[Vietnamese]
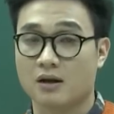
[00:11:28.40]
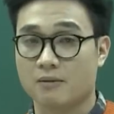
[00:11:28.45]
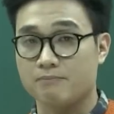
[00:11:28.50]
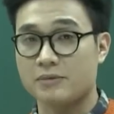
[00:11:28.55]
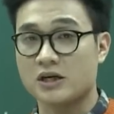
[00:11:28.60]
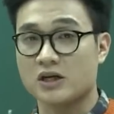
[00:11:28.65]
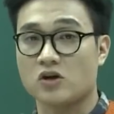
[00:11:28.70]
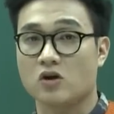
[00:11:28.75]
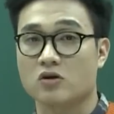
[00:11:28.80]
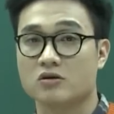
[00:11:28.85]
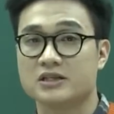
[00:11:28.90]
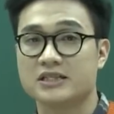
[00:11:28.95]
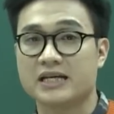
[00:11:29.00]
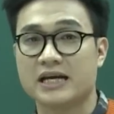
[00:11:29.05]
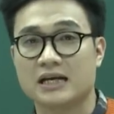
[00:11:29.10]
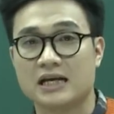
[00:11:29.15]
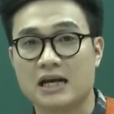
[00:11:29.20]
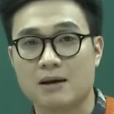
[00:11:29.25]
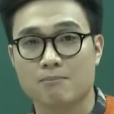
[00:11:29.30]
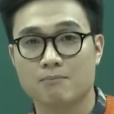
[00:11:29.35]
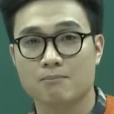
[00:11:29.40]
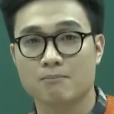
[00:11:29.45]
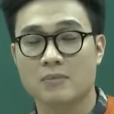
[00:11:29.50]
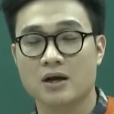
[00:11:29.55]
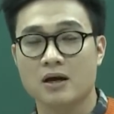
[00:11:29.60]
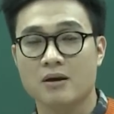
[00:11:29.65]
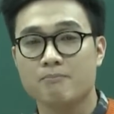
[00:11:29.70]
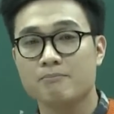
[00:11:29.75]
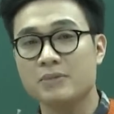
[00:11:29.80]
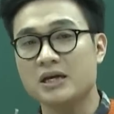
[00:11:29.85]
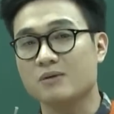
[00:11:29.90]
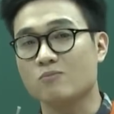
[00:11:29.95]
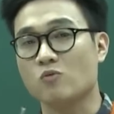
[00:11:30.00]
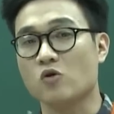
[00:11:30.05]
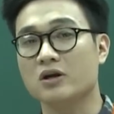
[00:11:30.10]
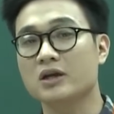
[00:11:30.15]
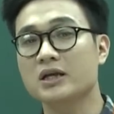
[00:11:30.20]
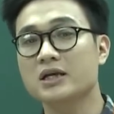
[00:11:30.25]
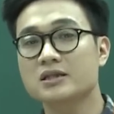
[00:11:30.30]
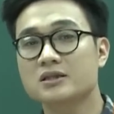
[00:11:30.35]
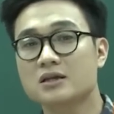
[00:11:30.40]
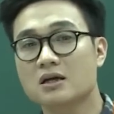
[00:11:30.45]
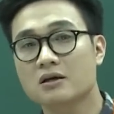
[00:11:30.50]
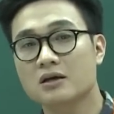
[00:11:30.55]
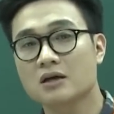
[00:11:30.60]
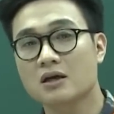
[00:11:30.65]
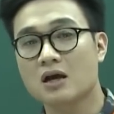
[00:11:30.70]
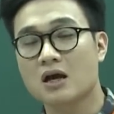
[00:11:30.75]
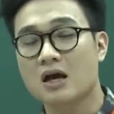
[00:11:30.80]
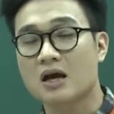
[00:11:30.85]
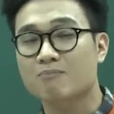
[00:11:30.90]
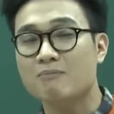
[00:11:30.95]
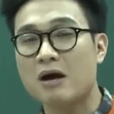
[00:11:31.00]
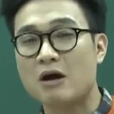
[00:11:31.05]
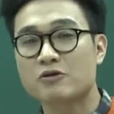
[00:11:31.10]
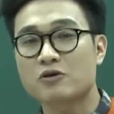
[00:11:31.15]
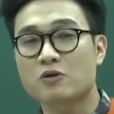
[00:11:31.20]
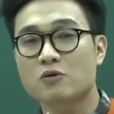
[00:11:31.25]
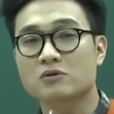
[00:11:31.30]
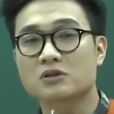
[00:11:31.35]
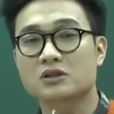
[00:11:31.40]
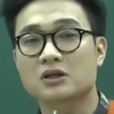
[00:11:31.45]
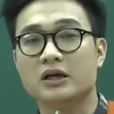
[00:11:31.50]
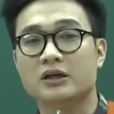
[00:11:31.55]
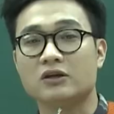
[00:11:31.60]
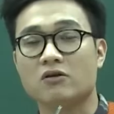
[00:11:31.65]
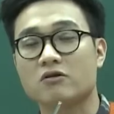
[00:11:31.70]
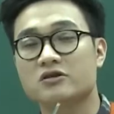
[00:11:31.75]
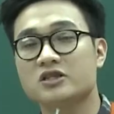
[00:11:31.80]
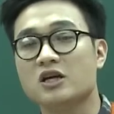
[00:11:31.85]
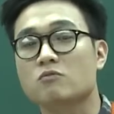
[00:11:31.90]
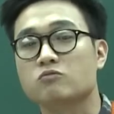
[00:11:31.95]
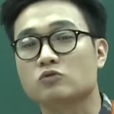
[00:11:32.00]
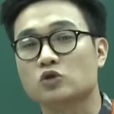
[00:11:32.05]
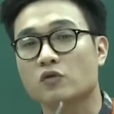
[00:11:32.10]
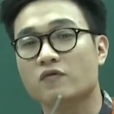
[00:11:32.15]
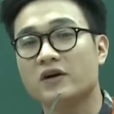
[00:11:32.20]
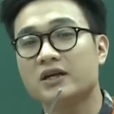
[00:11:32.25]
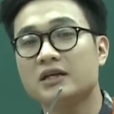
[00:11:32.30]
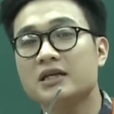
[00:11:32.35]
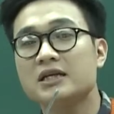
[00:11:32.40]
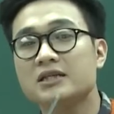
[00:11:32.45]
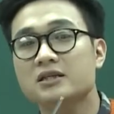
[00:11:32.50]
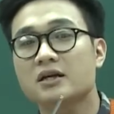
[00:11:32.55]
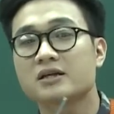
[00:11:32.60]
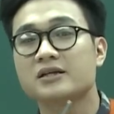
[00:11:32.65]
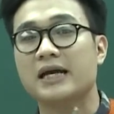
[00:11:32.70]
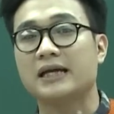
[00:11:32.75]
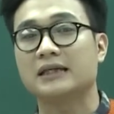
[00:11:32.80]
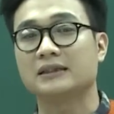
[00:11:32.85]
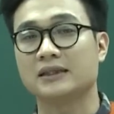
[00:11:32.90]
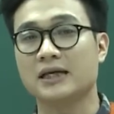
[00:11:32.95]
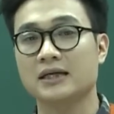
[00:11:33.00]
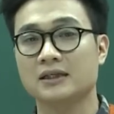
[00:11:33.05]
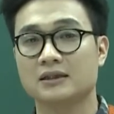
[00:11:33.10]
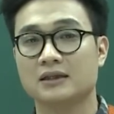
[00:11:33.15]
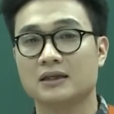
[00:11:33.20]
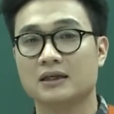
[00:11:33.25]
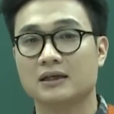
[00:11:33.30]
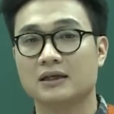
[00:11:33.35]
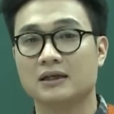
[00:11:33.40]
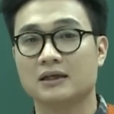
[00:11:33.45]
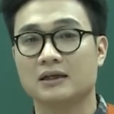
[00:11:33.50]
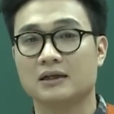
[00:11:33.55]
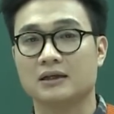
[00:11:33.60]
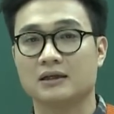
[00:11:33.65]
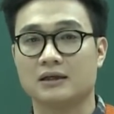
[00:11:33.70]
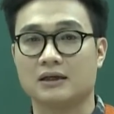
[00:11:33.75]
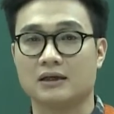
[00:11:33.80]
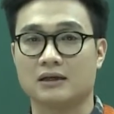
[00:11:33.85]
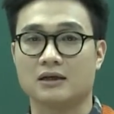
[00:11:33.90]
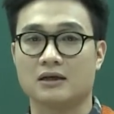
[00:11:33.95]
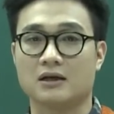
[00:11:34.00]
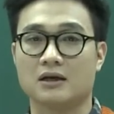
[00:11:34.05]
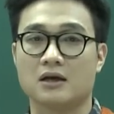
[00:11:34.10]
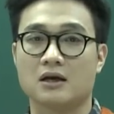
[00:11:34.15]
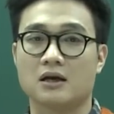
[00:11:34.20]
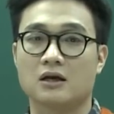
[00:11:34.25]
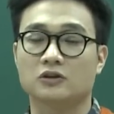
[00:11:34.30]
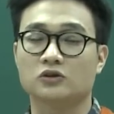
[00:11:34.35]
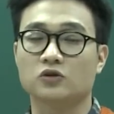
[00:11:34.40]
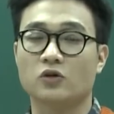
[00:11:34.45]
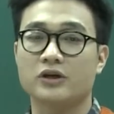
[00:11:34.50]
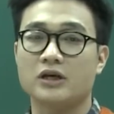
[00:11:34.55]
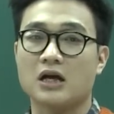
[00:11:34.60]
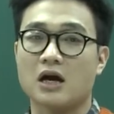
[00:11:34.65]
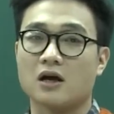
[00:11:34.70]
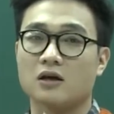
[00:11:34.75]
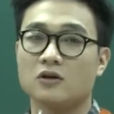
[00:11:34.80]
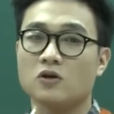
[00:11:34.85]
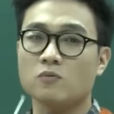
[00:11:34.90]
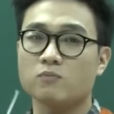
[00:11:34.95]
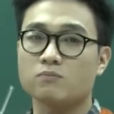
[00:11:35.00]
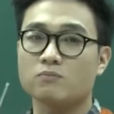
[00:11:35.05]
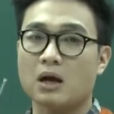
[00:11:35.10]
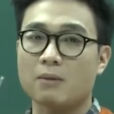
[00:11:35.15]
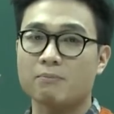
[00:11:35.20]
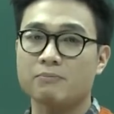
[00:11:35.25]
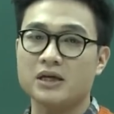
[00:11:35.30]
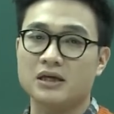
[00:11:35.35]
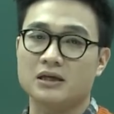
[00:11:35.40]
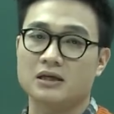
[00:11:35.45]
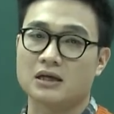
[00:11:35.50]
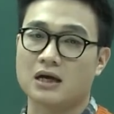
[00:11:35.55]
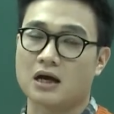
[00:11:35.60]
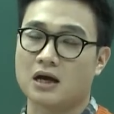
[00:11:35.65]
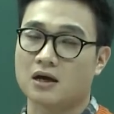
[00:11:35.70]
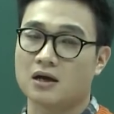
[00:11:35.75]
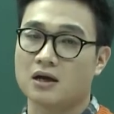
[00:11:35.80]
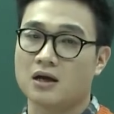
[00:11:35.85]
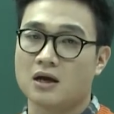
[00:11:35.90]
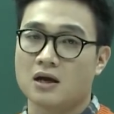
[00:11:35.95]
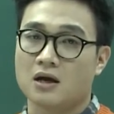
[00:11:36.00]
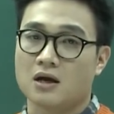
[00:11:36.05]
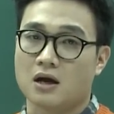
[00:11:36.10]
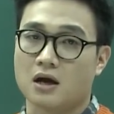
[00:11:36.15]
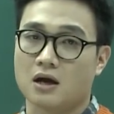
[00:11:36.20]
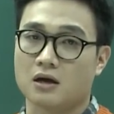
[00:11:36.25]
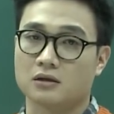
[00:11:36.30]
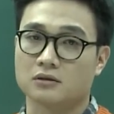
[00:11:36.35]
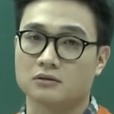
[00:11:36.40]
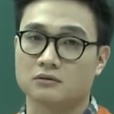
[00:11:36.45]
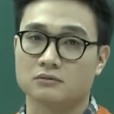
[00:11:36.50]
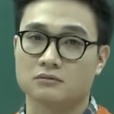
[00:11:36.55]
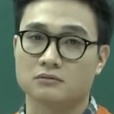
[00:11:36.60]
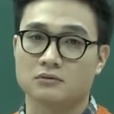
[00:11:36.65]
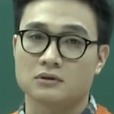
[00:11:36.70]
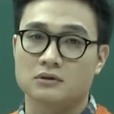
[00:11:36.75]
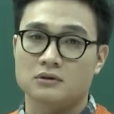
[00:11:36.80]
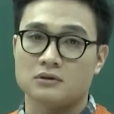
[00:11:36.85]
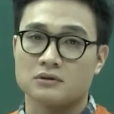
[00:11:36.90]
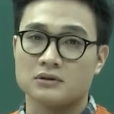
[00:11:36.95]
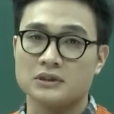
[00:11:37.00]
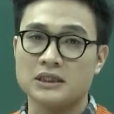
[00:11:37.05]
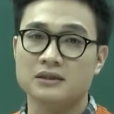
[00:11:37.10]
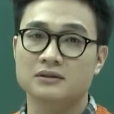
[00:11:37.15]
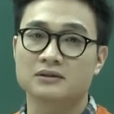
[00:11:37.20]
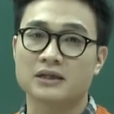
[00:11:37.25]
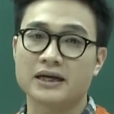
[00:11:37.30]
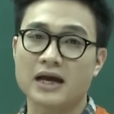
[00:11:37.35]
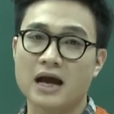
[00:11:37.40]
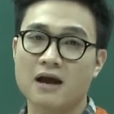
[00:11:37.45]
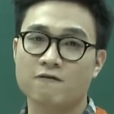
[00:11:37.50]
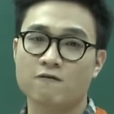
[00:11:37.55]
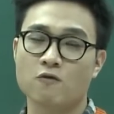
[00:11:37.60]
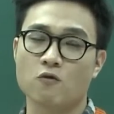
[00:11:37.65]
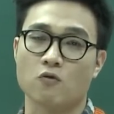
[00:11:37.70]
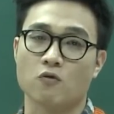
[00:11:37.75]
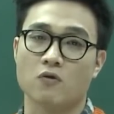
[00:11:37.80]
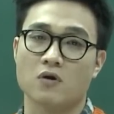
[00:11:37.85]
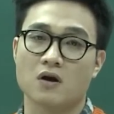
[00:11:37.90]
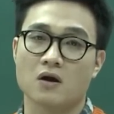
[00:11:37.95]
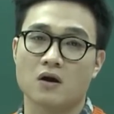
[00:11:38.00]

Mỹ còn trẻ lắm, Mỹ muốn đi chơi, bao nhiêu người có chồng rồi vẫn đi chơi ngày Tết. Rồi à, lúc mà Mỹ à, nhìn thấy A Phủ